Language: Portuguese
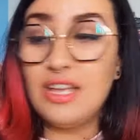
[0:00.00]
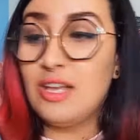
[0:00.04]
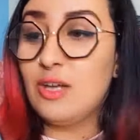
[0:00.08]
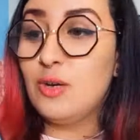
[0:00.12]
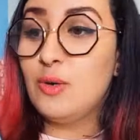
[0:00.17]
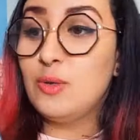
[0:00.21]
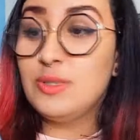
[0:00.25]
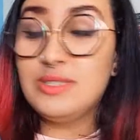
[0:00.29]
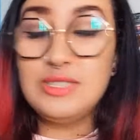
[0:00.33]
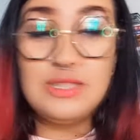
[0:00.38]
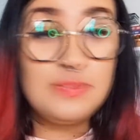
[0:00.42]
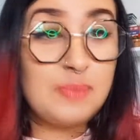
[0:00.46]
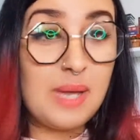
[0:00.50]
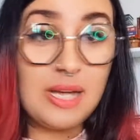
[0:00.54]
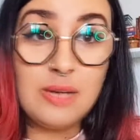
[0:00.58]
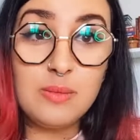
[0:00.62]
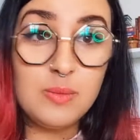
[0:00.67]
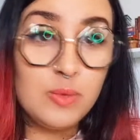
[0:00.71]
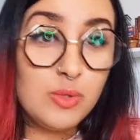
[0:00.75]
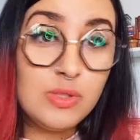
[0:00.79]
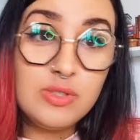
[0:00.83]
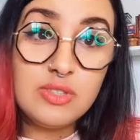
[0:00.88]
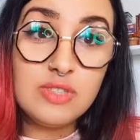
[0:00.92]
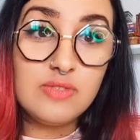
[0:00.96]
Então, eu espero
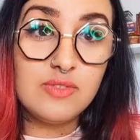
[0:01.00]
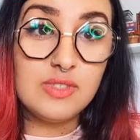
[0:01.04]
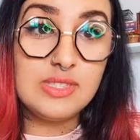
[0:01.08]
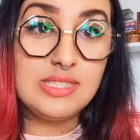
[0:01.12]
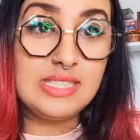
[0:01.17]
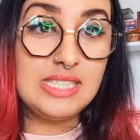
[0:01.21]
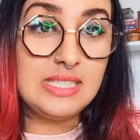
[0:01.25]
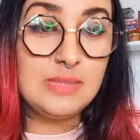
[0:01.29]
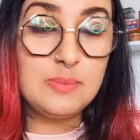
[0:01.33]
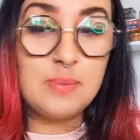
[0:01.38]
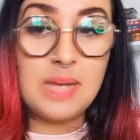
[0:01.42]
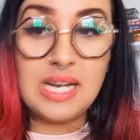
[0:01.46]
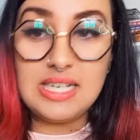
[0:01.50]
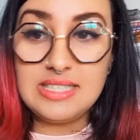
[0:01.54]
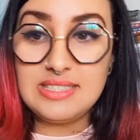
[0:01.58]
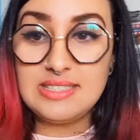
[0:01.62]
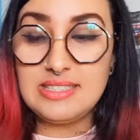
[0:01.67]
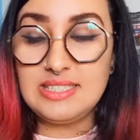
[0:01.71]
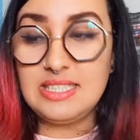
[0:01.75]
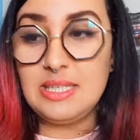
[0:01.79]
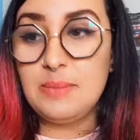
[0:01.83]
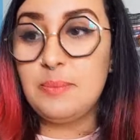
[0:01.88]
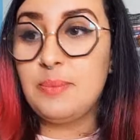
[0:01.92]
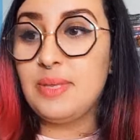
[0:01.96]
muito que vocês
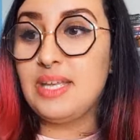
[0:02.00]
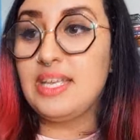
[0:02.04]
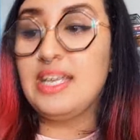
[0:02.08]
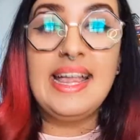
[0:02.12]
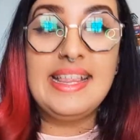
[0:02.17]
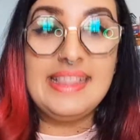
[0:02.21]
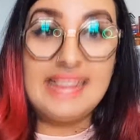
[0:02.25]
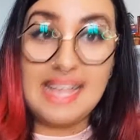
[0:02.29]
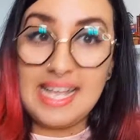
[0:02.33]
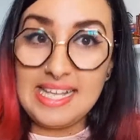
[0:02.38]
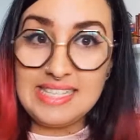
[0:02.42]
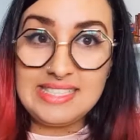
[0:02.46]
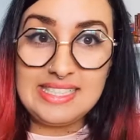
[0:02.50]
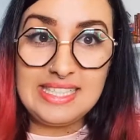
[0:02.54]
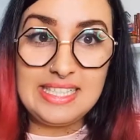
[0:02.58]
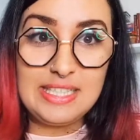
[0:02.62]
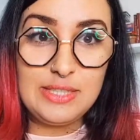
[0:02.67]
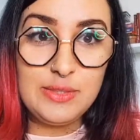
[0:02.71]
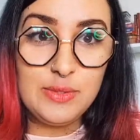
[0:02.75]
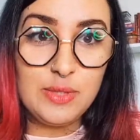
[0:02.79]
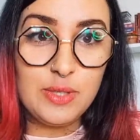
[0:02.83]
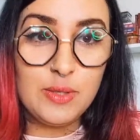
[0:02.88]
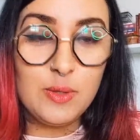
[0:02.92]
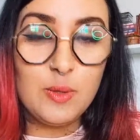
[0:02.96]
participem dessa
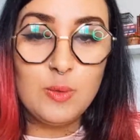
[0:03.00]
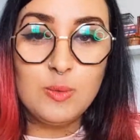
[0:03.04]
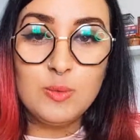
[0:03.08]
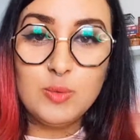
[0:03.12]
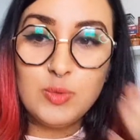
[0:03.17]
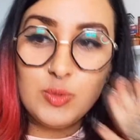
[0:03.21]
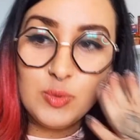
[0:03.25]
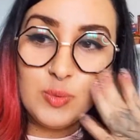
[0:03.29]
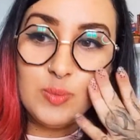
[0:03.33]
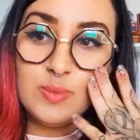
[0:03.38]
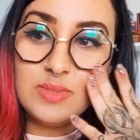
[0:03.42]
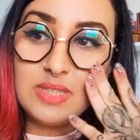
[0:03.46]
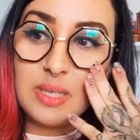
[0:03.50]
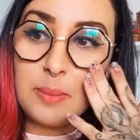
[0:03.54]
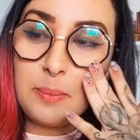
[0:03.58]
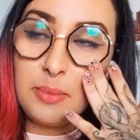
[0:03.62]
leitura conjunta,